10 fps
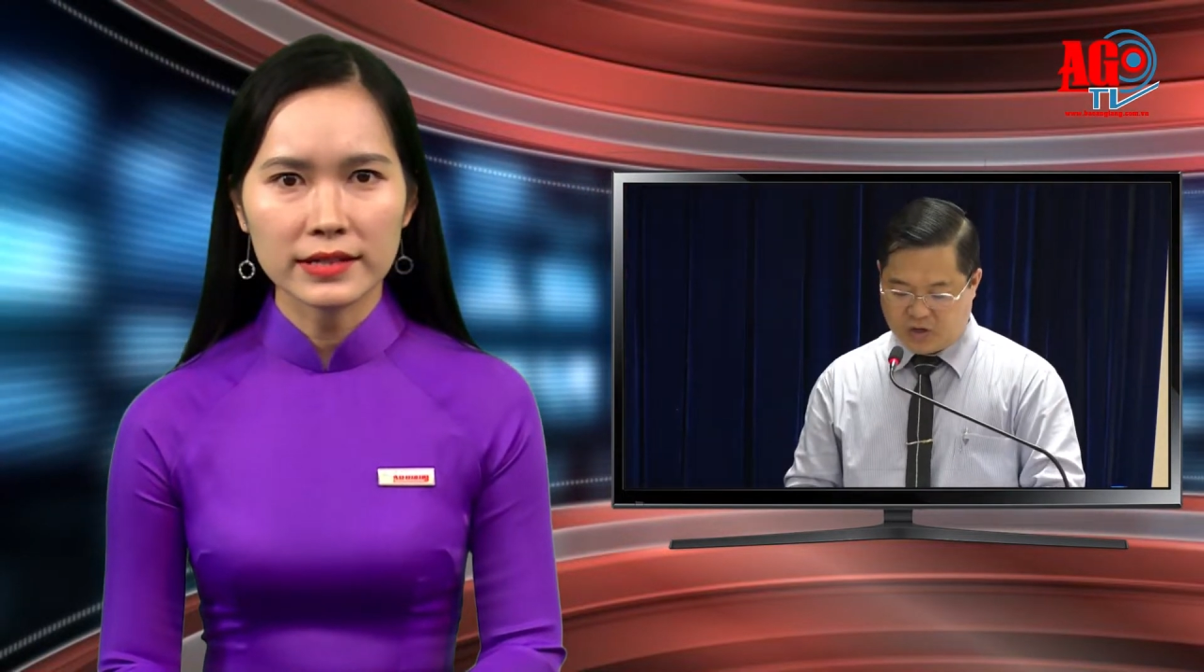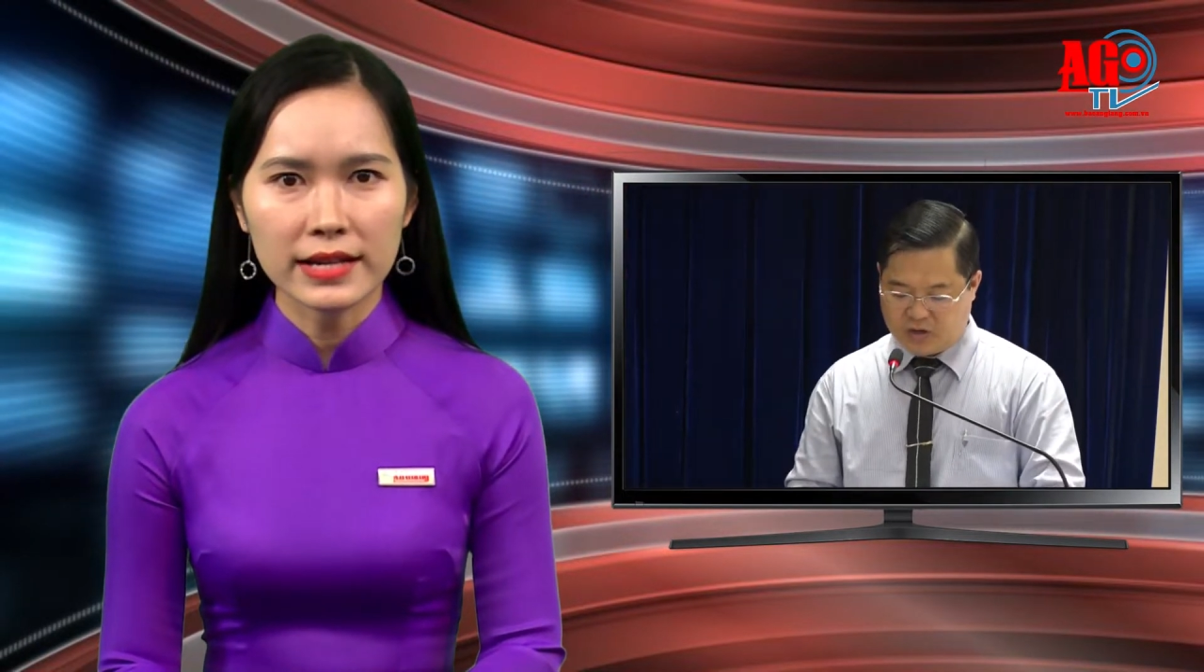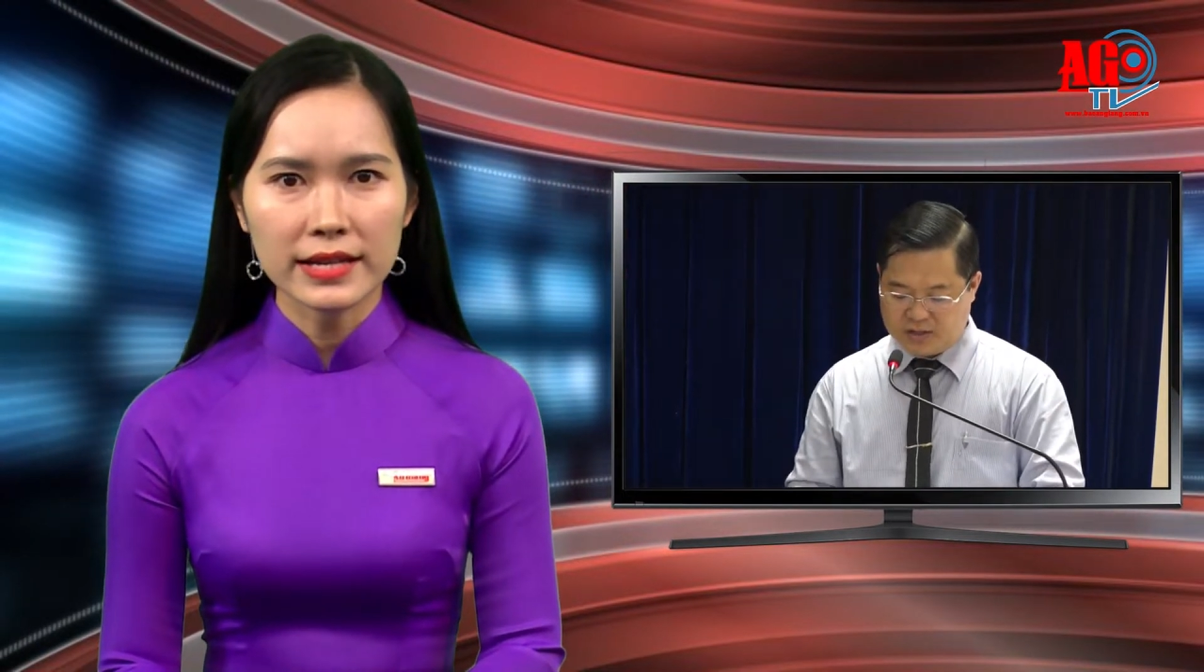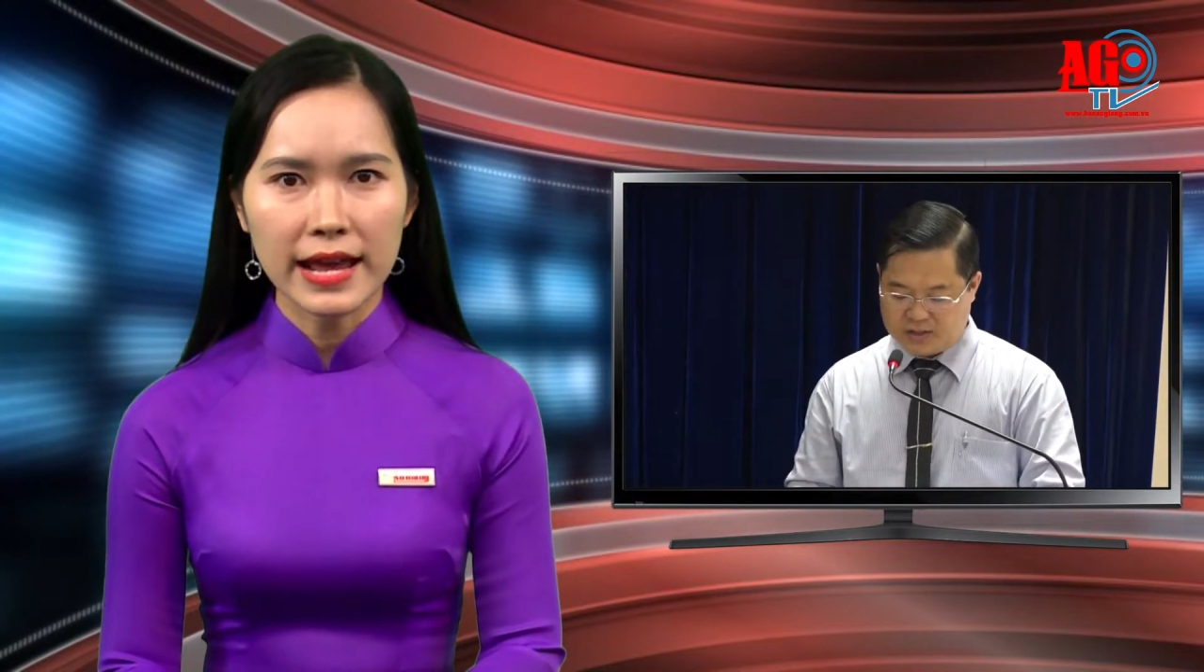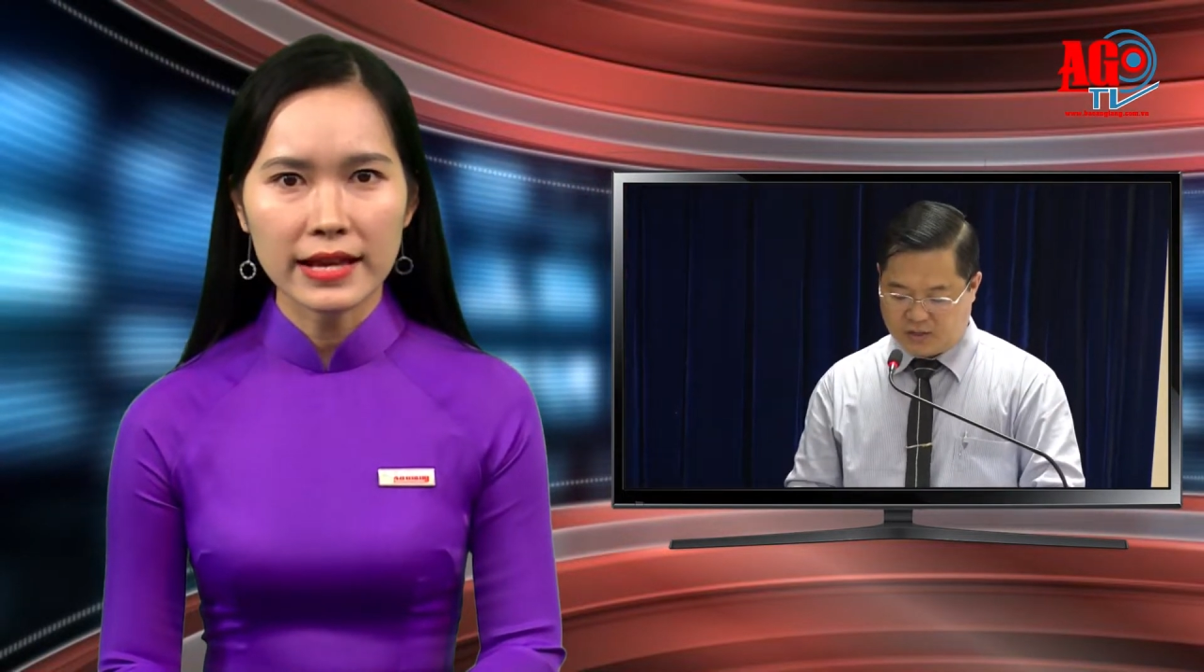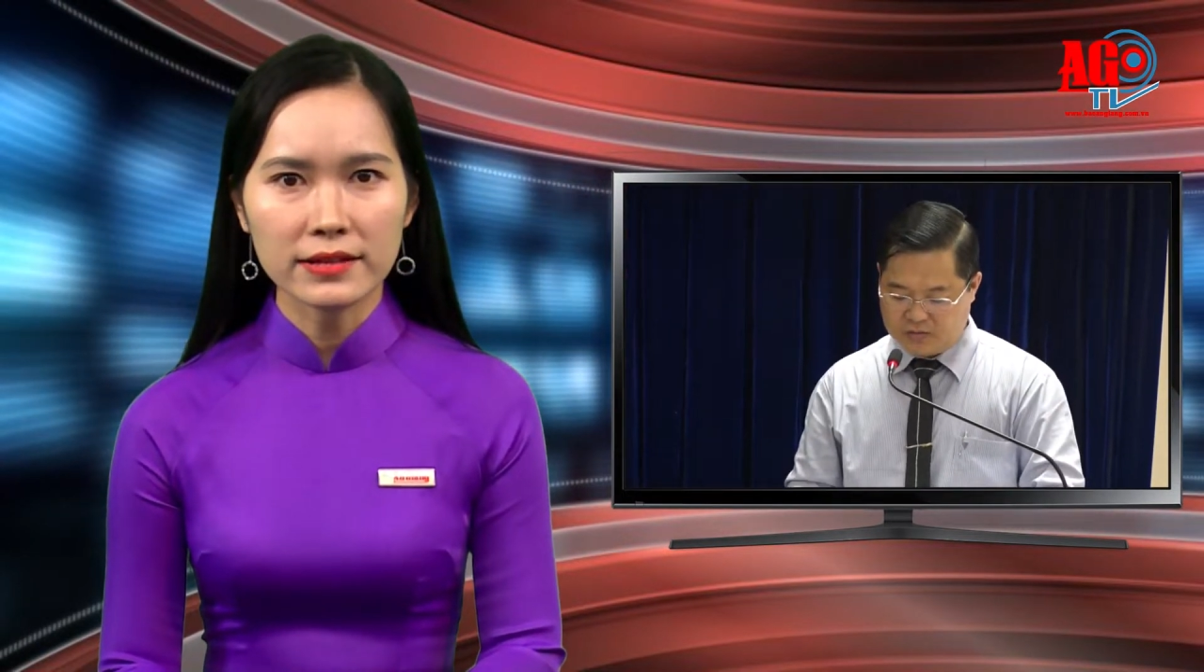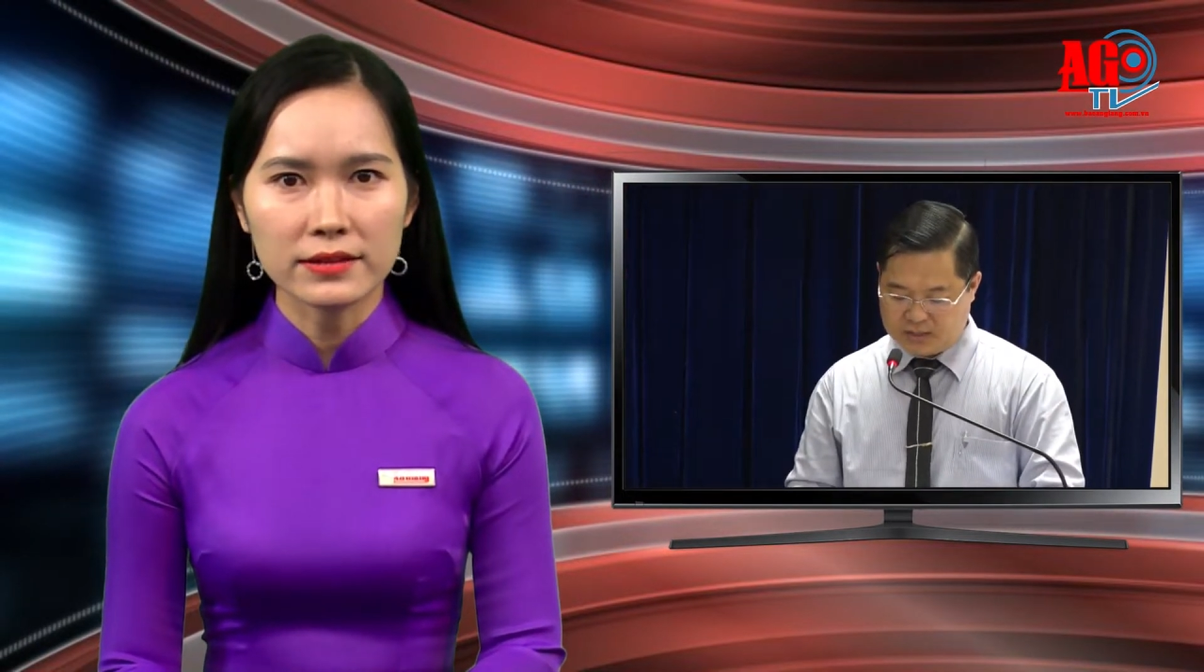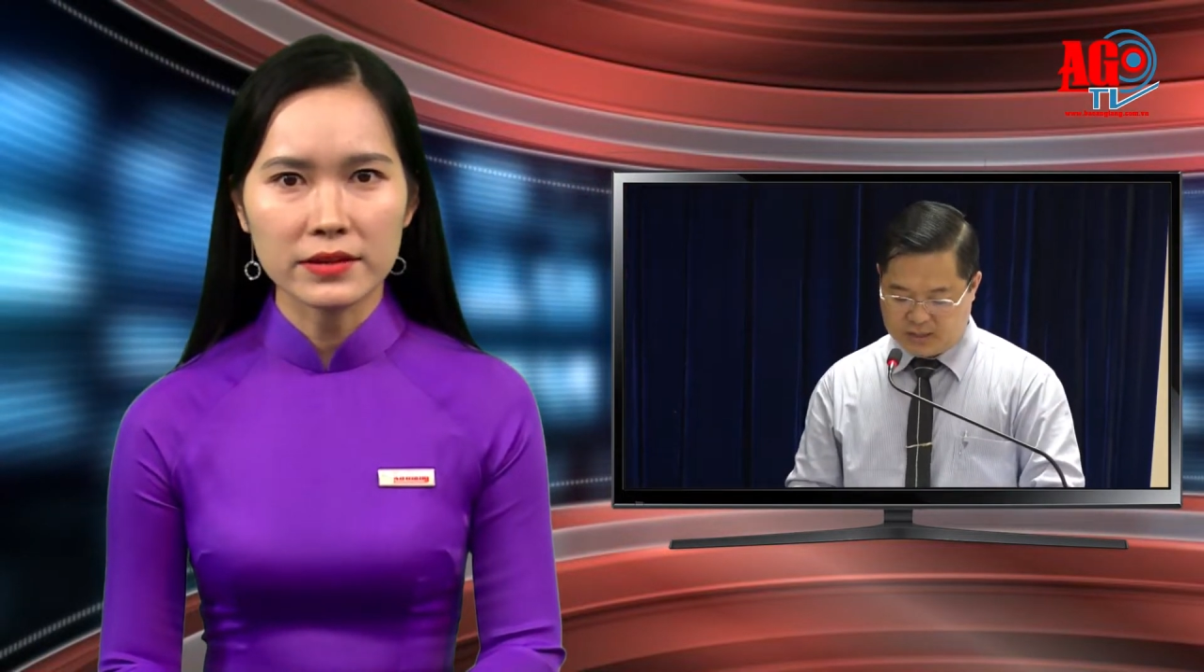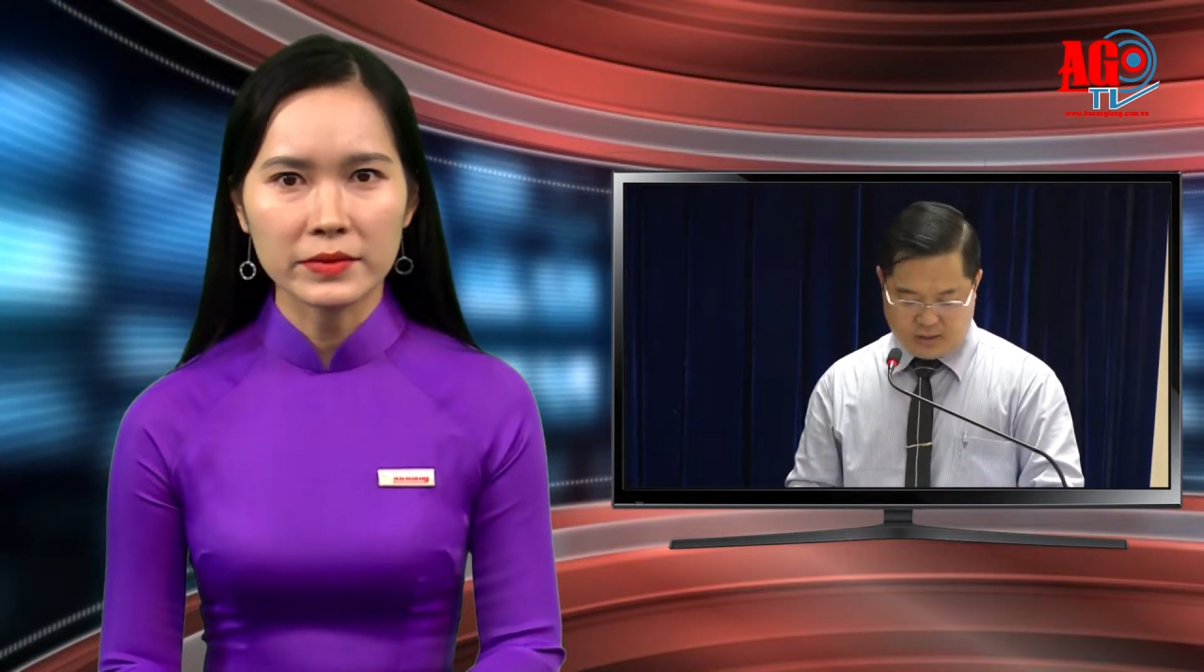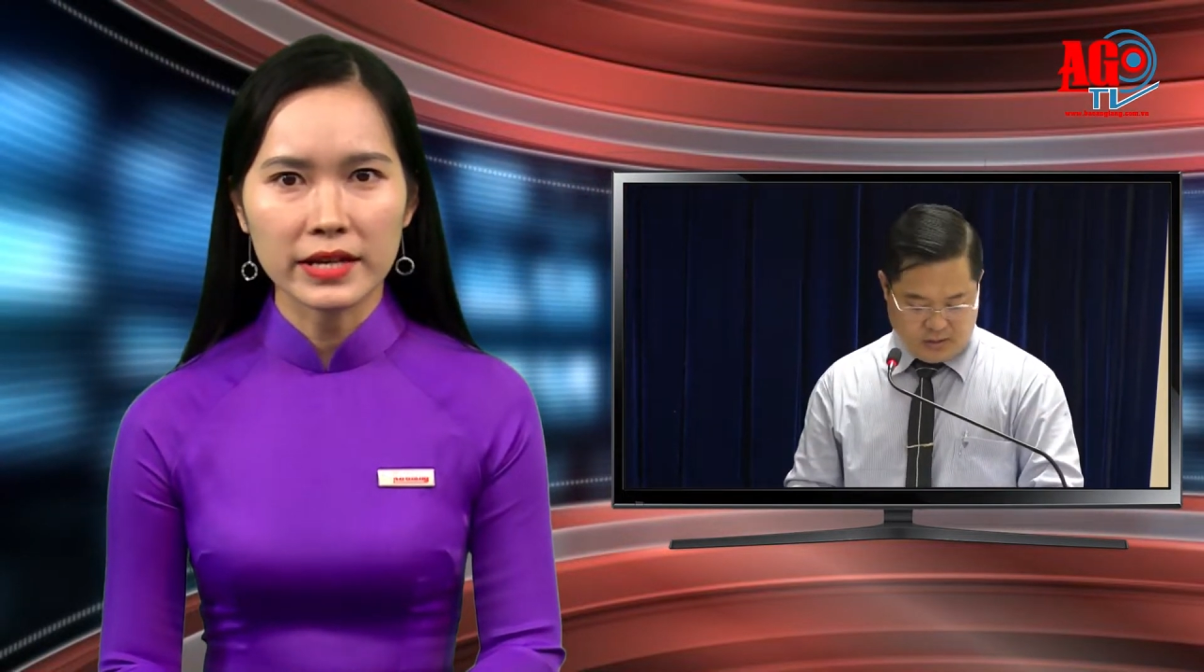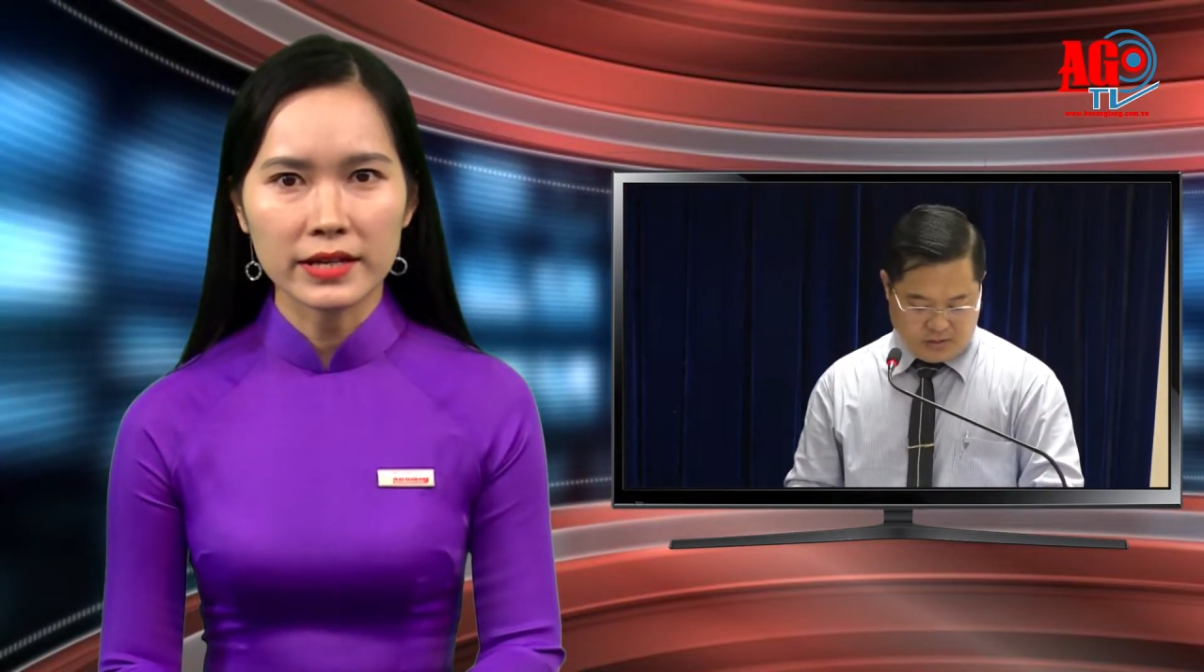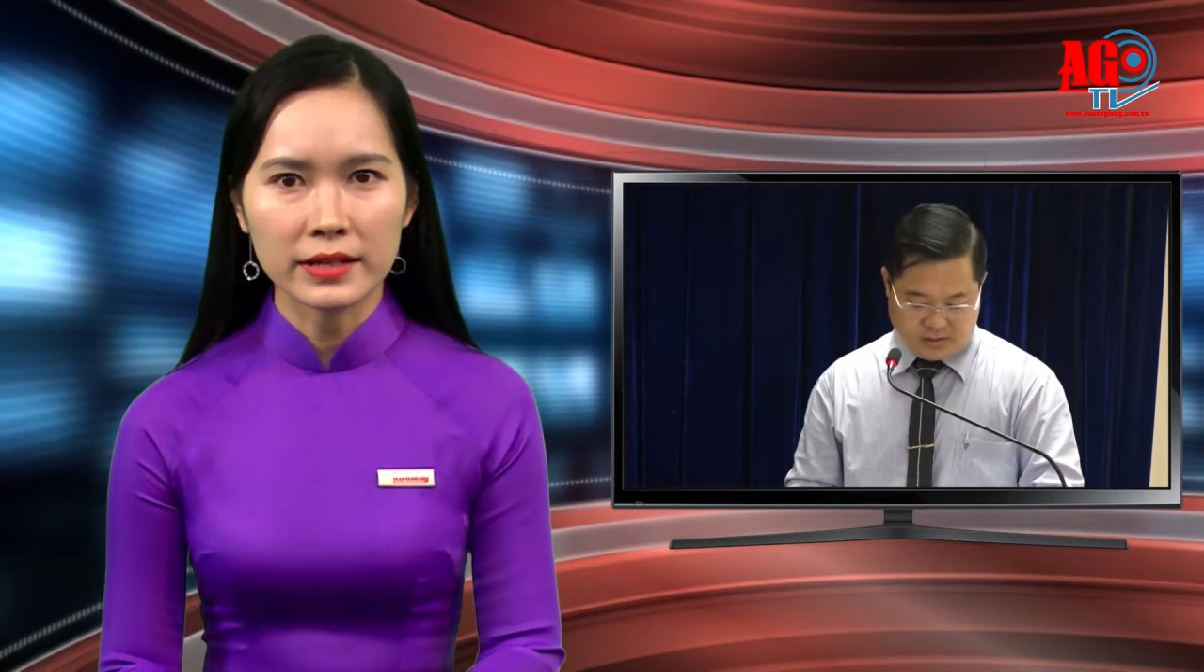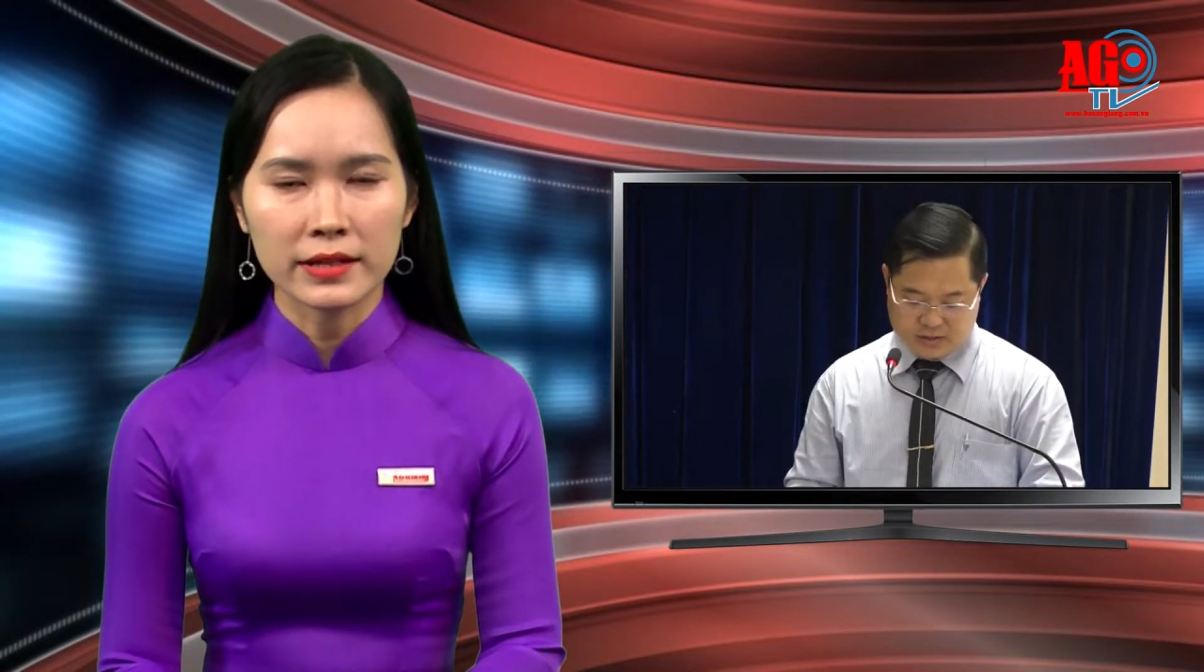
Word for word: đánh giá giữa nhiệm kỳ